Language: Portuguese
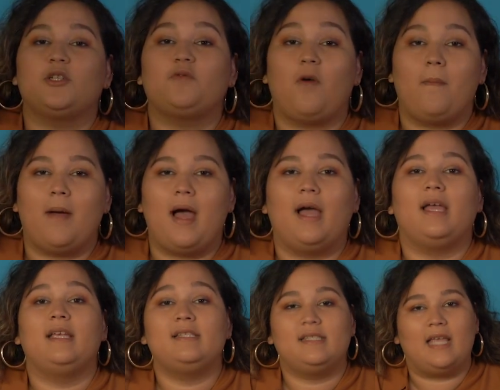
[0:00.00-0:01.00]
transformar
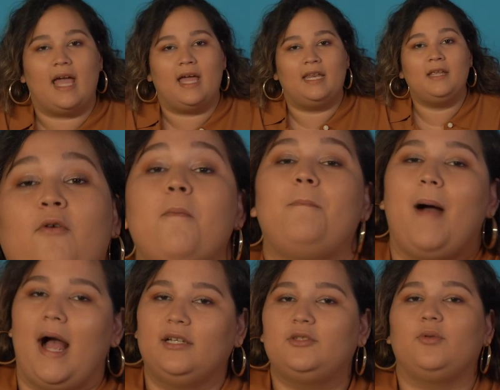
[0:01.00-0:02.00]
em série, com
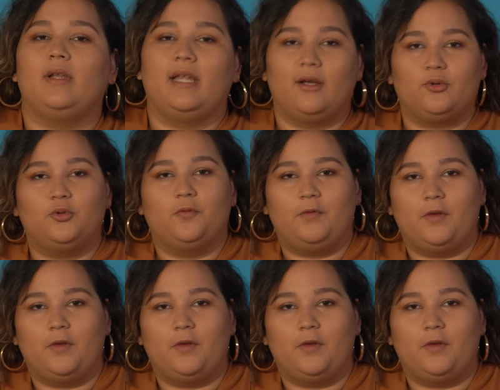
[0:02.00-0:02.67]
parte do elenco do